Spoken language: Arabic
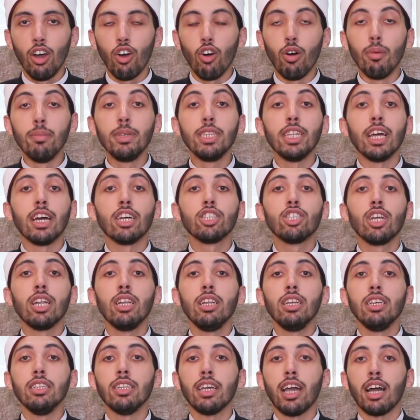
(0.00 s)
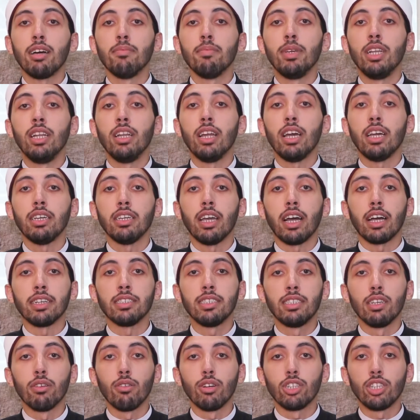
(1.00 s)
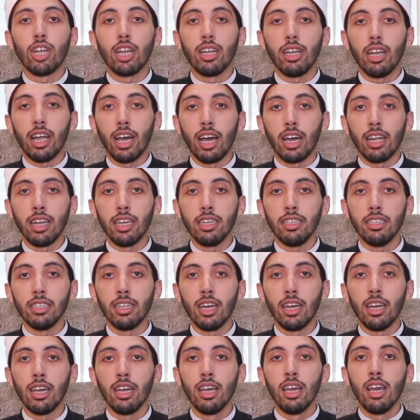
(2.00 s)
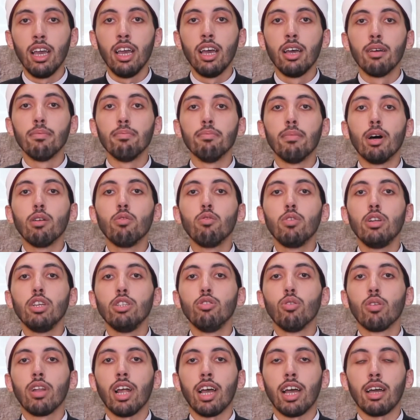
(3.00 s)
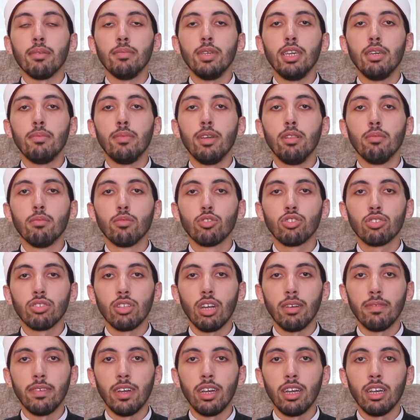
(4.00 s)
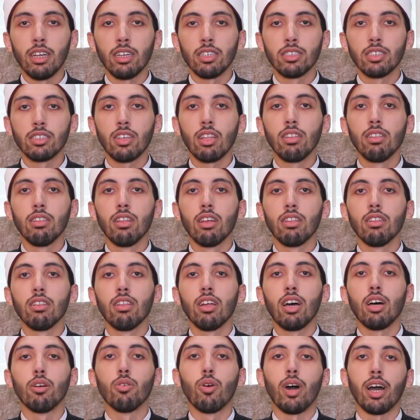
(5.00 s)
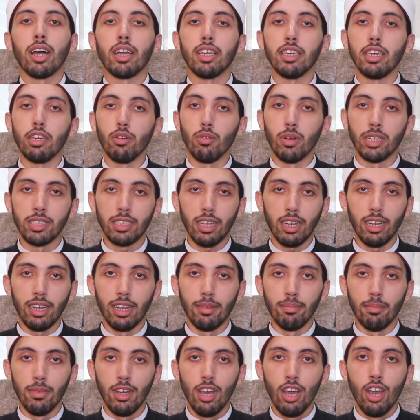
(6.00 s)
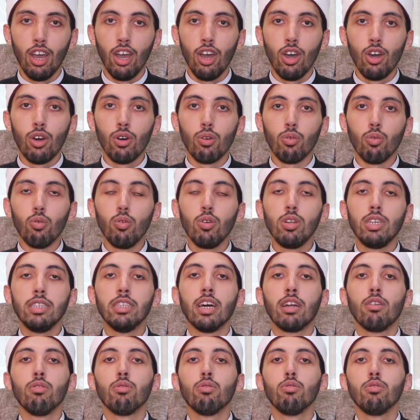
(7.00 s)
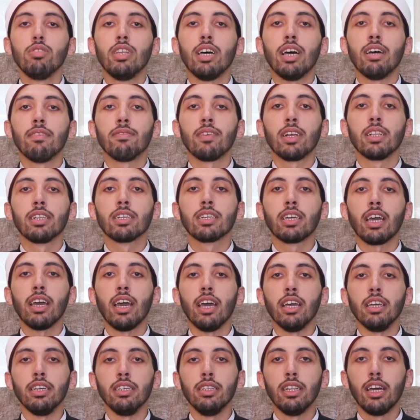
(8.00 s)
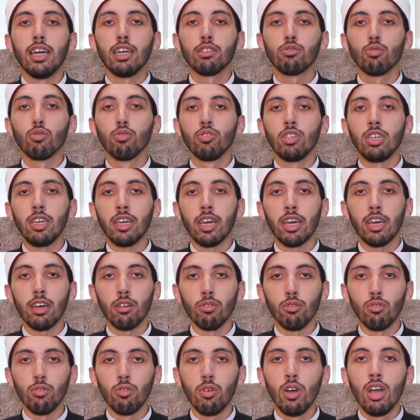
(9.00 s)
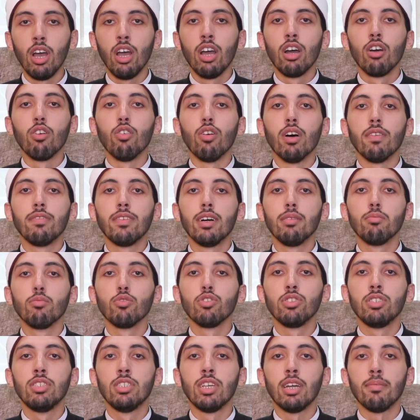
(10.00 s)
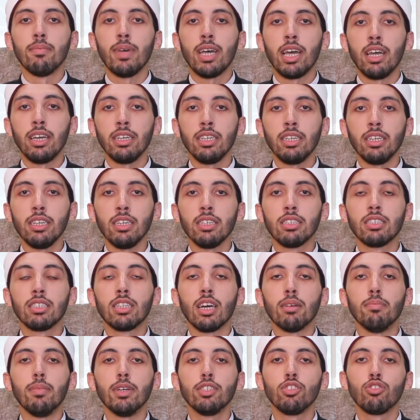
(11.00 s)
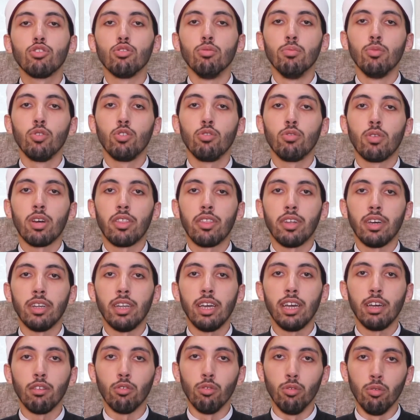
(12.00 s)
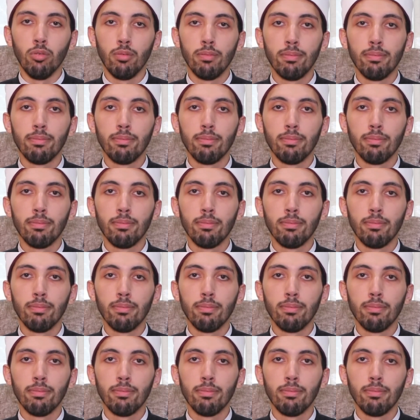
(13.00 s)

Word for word: ومن أجل نعم الله عز وجل علينا مولد الحبيب المصطفى صلى الله عليه وسلم ولد الهدى فالكائنات ضياء وفم الزمان تبسم وثناء